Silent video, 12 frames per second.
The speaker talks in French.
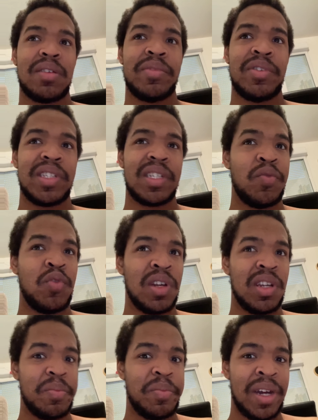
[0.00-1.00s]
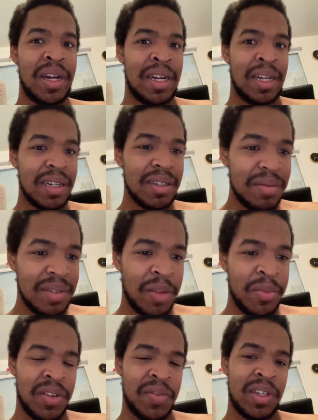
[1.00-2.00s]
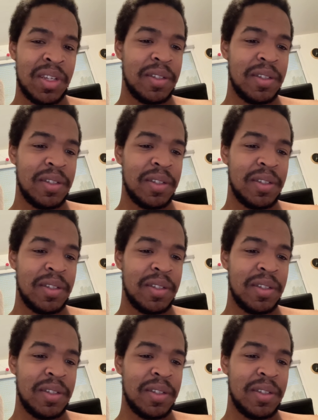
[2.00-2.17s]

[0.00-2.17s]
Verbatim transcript: mais le savoir n'est pas la belle vie.